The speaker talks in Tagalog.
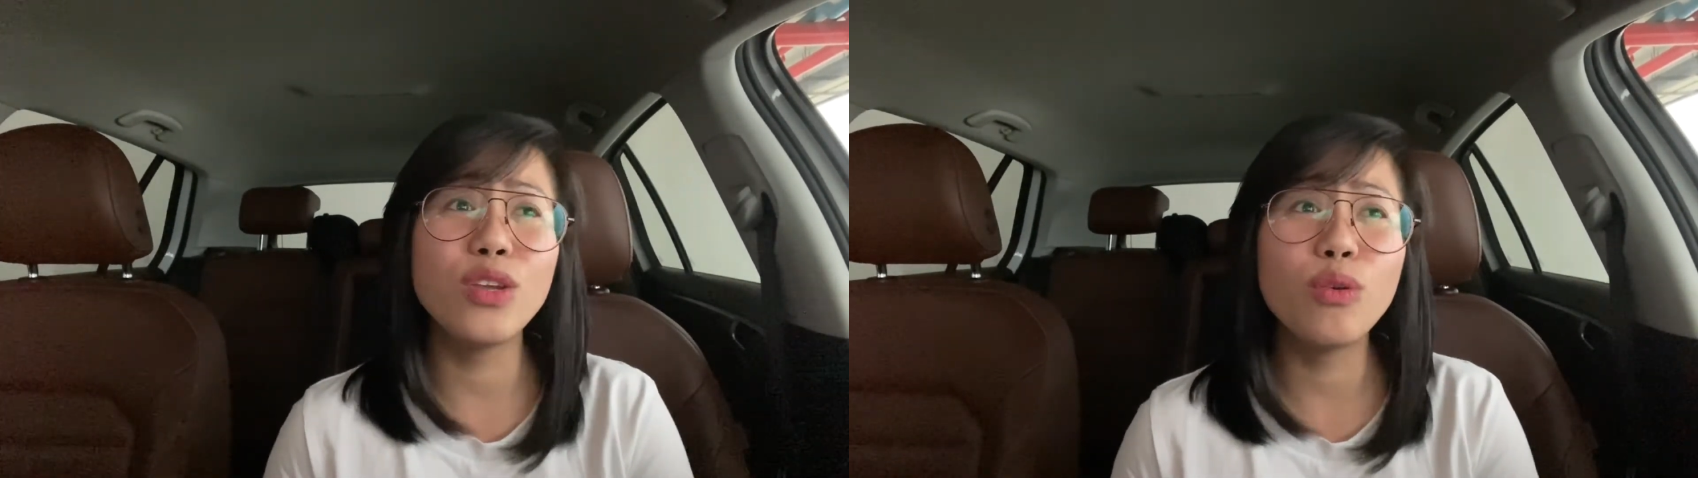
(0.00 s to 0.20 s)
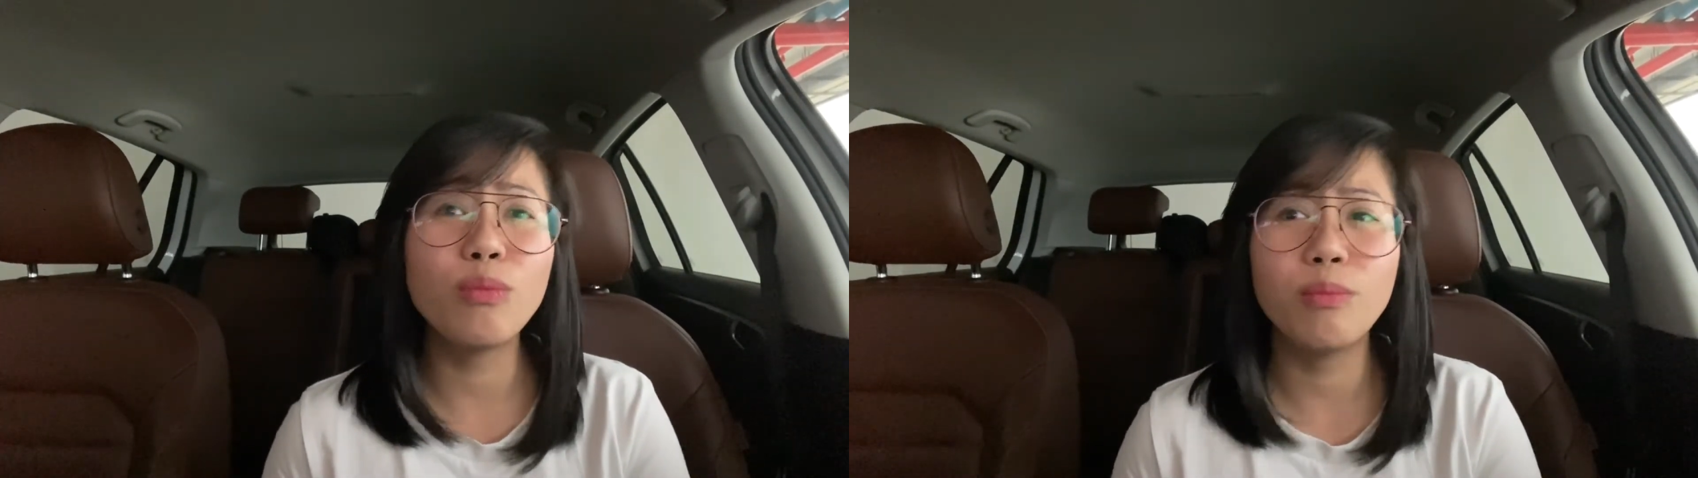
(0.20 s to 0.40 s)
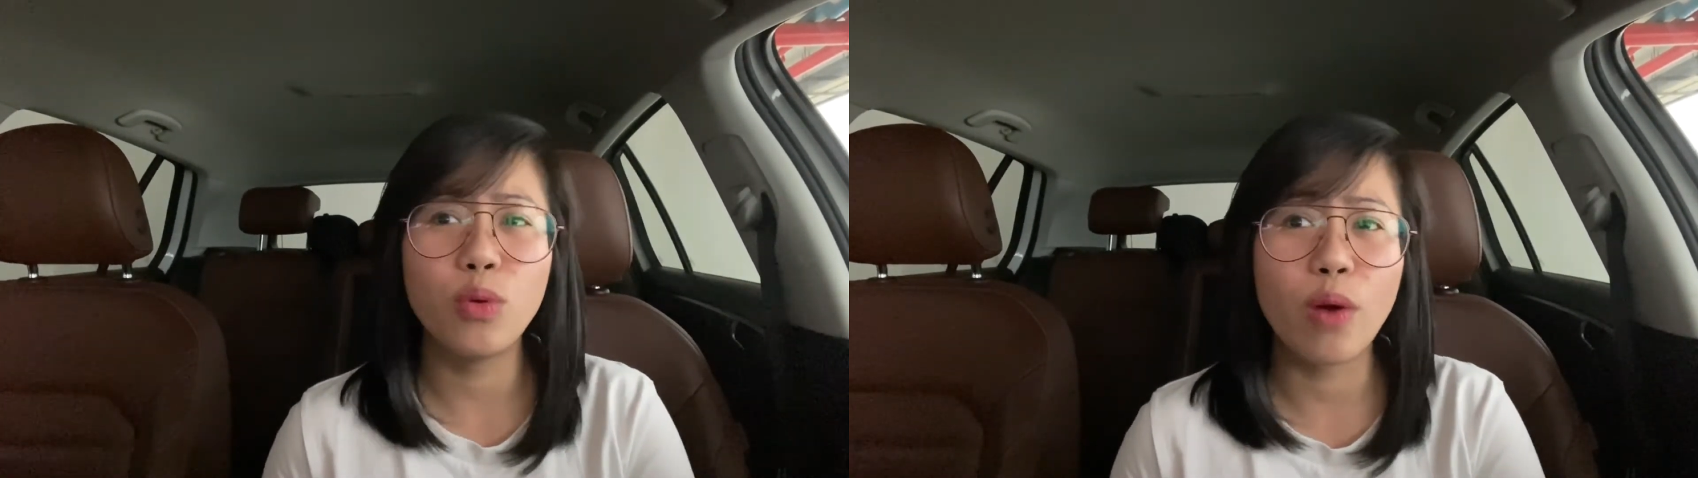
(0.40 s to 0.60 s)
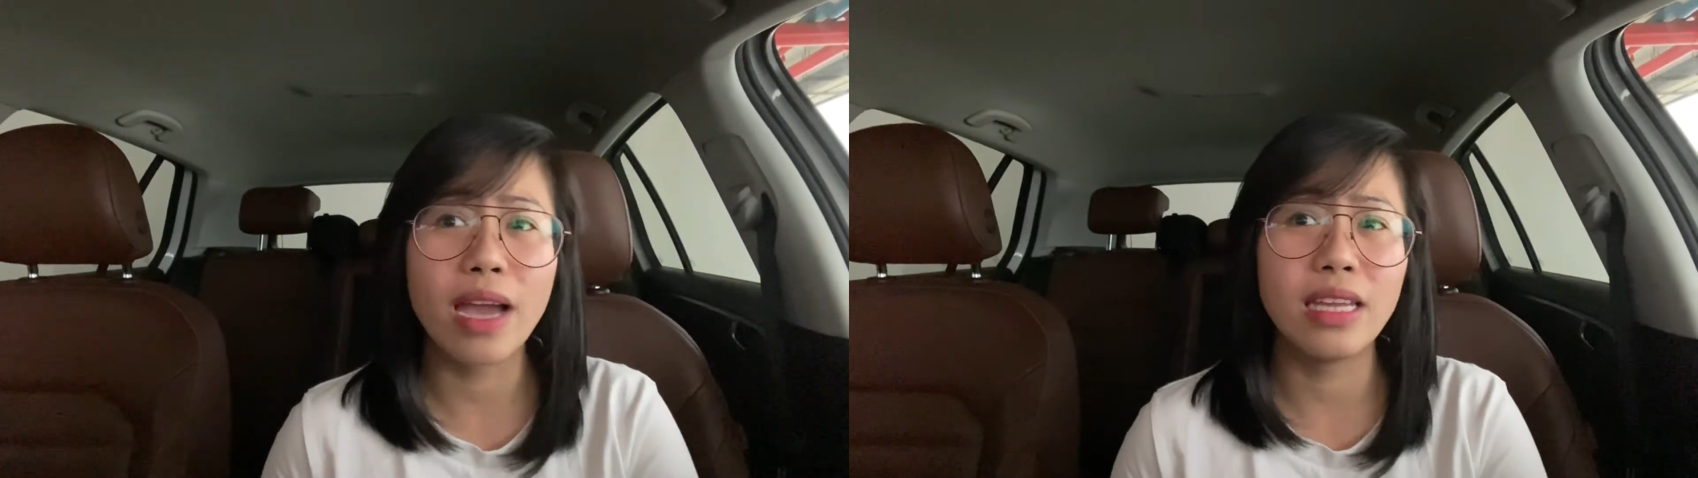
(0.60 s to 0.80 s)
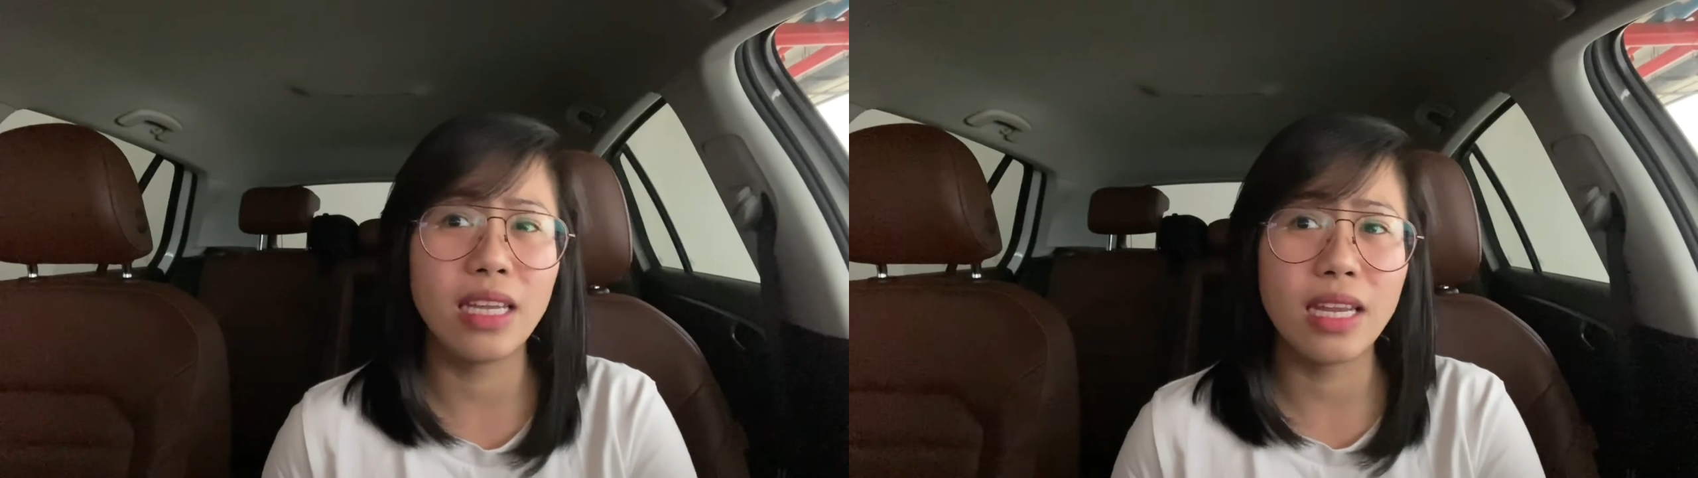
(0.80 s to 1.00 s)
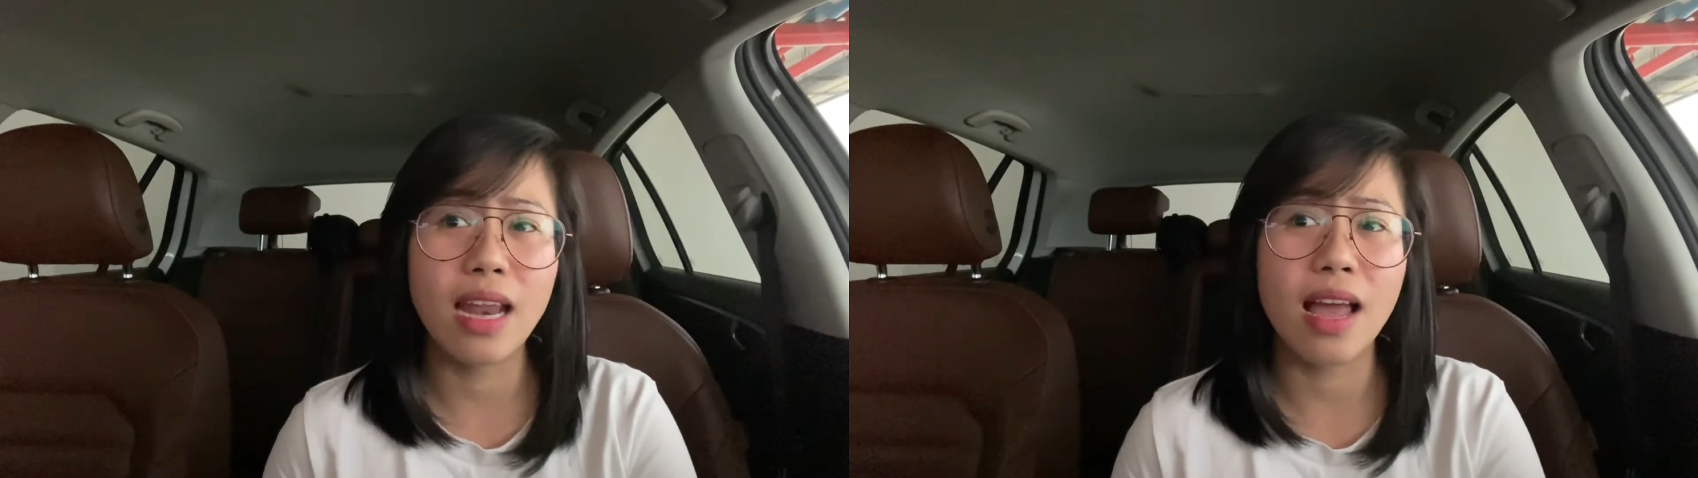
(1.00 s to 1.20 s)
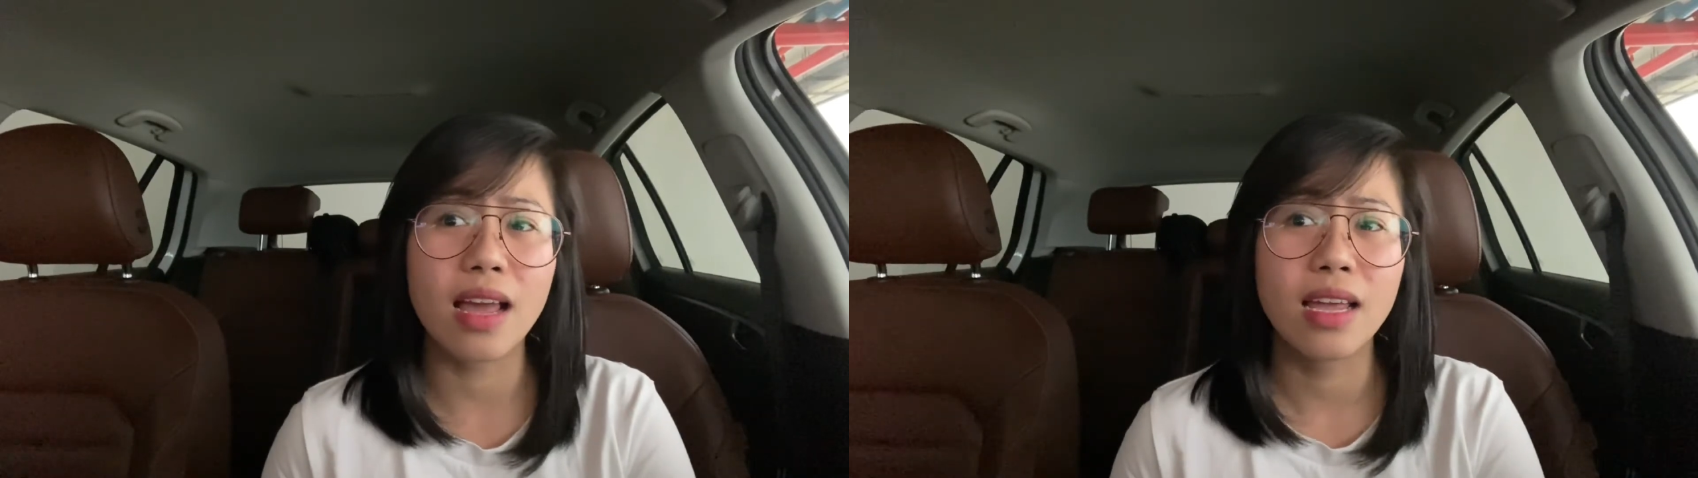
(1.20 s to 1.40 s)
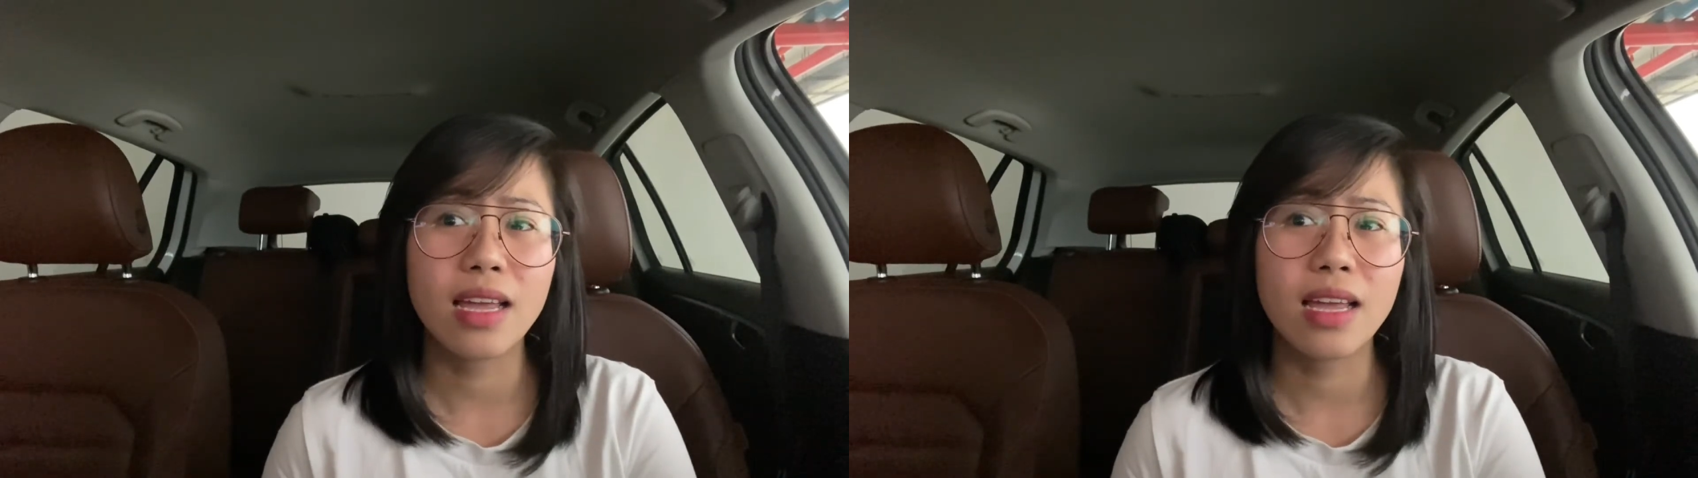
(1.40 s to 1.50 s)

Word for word: yung buhay nila